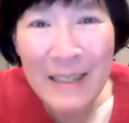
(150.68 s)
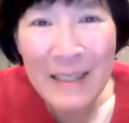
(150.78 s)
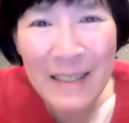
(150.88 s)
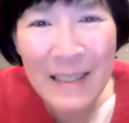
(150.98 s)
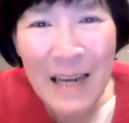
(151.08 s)

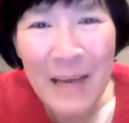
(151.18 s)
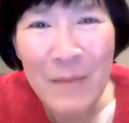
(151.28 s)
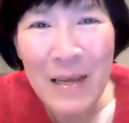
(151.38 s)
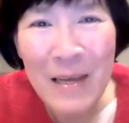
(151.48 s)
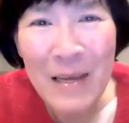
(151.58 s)

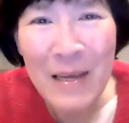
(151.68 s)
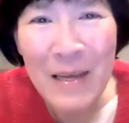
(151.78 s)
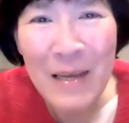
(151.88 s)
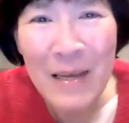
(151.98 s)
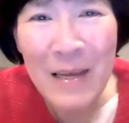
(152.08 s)
Selamat
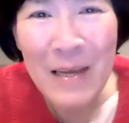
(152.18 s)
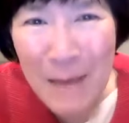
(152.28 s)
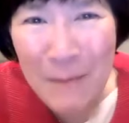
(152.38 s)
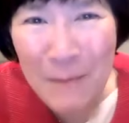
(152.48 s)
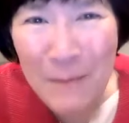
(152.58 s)

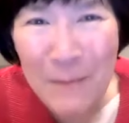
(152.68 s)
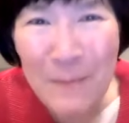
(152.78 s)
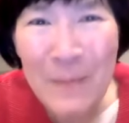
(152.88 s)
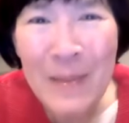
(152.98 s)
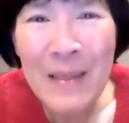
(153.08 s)
malam,
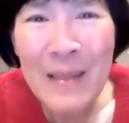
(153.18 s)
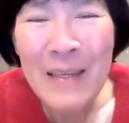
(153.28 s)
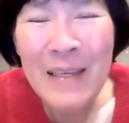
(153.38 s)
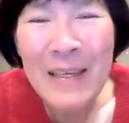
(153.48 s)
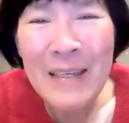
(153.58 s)

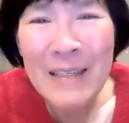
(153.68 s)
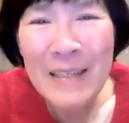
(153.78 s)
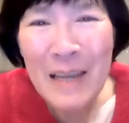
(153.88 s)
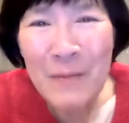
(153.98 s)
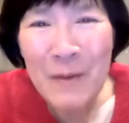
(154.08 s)

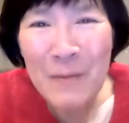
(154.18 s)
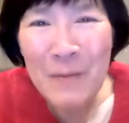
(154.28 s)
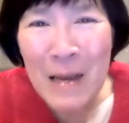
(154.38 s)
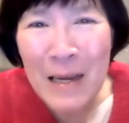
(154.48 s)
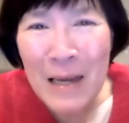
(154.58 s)
selamat
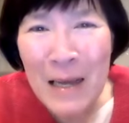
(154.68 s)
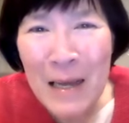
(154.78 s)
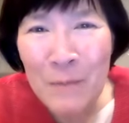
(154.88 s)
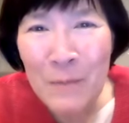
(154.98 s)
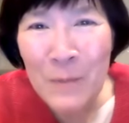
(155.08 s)

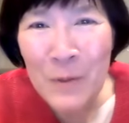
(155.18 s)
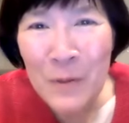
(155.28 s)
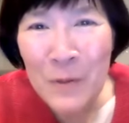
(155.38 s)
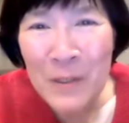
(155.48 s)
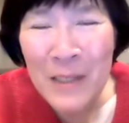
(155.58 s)
malam,
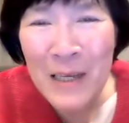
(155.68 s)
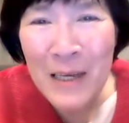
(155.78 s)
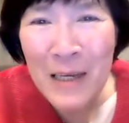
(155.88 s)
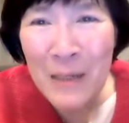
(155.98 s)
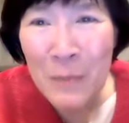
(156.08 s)

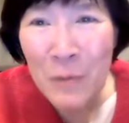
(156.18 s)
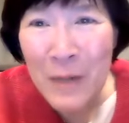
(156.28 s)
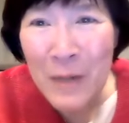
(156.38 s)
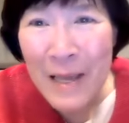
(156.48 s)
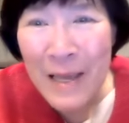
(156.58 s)
Suster Bu
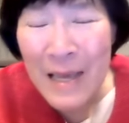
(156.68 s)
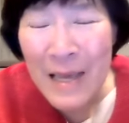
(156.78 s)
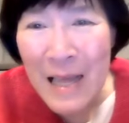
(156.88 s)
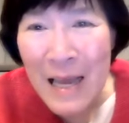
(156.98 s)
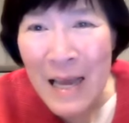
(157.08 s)

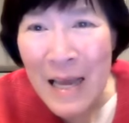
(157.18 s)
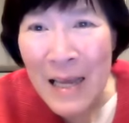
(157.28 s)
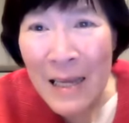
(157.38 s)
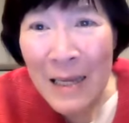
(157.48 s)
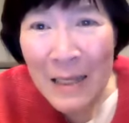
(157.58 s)
Regina
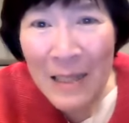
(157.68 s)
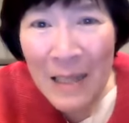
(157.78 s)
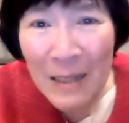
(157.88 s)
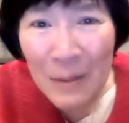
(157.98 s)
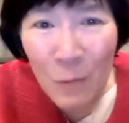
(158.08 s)

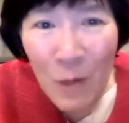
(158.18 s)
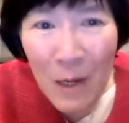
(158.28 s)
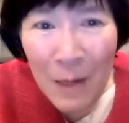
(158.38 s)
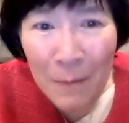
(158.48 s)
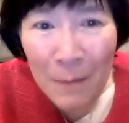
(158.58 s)
dan
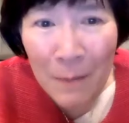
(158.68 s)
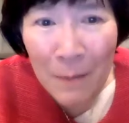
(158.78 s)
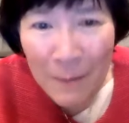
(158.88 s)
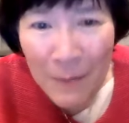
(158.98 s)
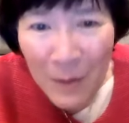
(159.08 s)
semua
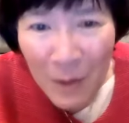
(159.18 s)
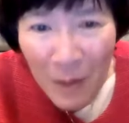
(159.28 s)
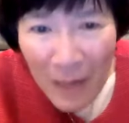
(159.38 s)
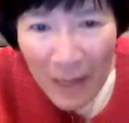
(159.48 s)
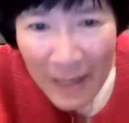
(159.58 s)
para
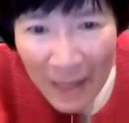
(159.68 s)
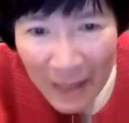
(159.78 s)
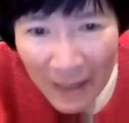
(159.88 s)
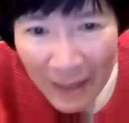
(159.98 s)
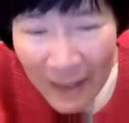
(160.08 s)
pendoa yang
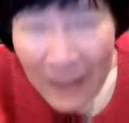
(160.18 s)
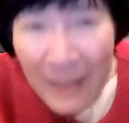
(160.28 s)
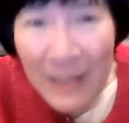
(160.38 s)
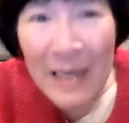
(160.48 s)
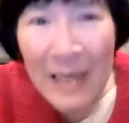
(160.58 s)

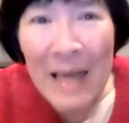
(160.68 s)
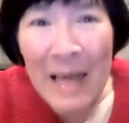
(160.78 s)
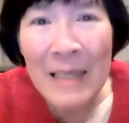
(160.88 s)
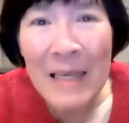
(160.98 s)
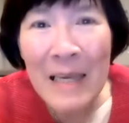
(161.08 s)

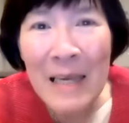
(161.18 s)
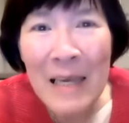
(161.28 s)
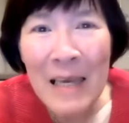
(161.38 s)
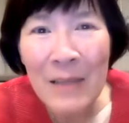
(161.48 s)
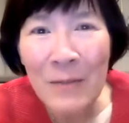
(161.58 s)

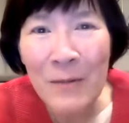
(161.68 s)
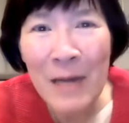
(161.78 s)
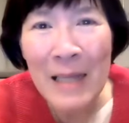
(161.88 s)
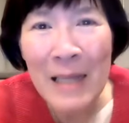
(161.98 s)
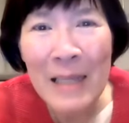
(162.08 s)
dikasihi Tuhan.